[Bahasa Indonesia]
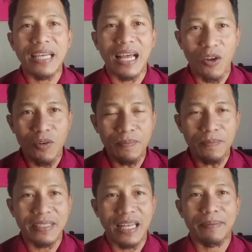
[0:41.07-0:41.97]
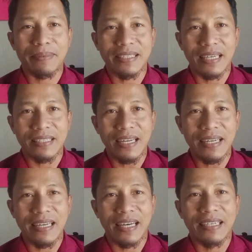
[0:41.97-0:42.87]
Shalom, salam
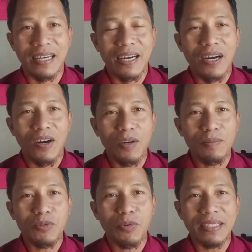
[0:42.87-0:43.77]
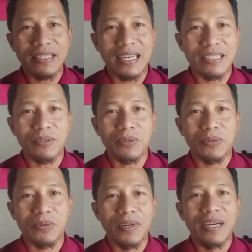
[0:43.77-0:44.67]
sejahtera dan Om Swastiastu.